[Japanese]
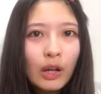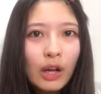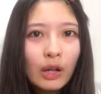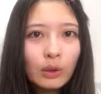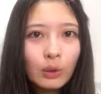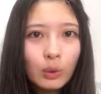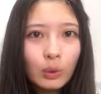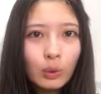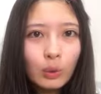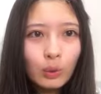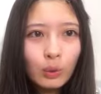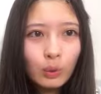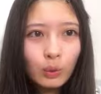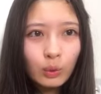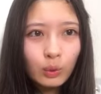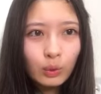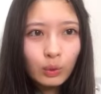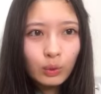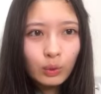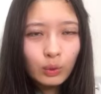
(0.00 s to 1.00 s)
あ
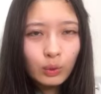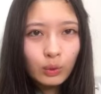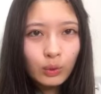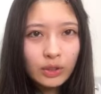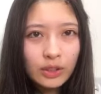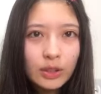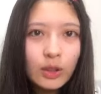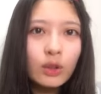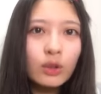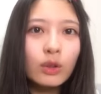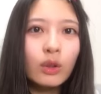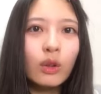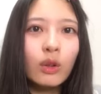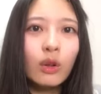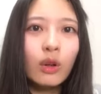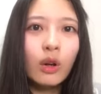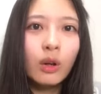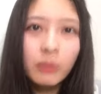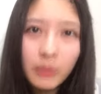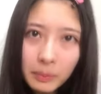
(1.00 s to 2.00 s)
のー、しよう
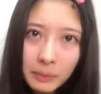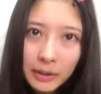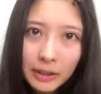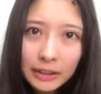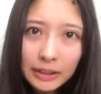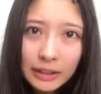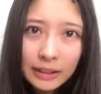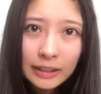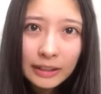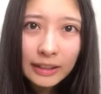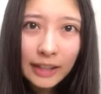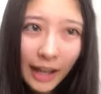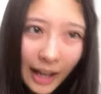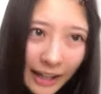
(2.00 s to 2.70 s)
と思います。